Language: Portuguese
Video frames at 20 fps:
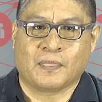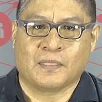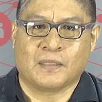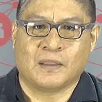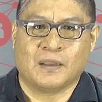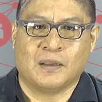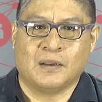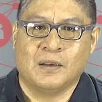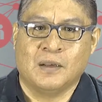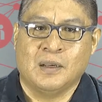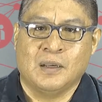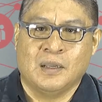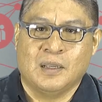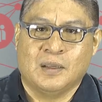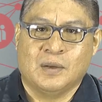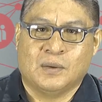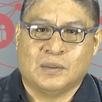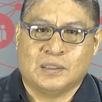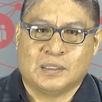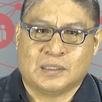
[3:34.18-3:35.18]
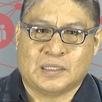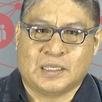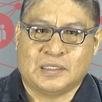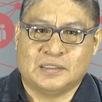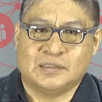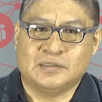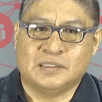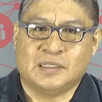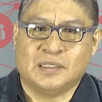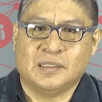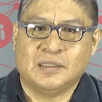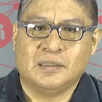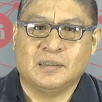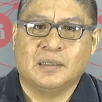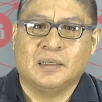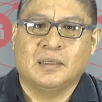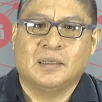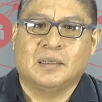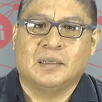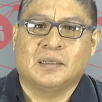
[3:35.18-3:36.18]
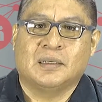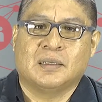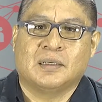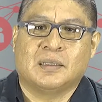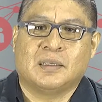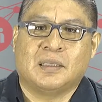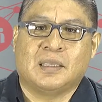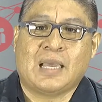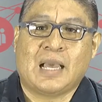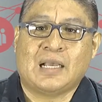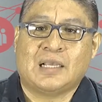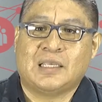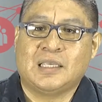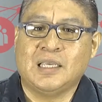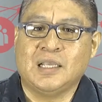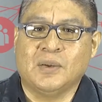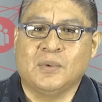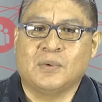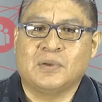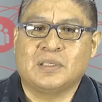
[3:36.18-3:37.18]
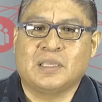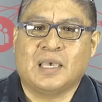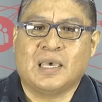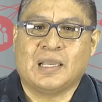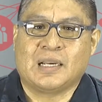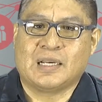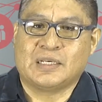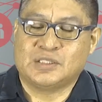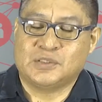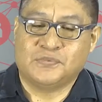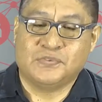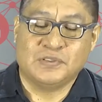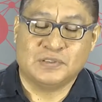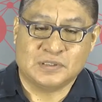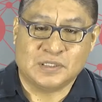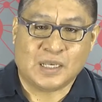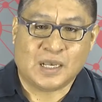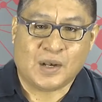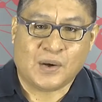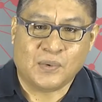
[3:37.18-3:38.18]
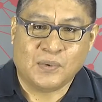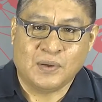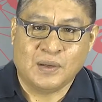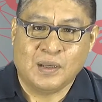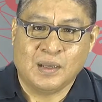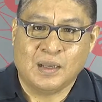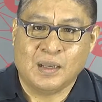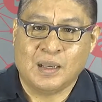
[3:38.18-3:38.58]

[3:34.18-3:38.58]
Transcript: Né? Quer dizer que aquilo que era artificial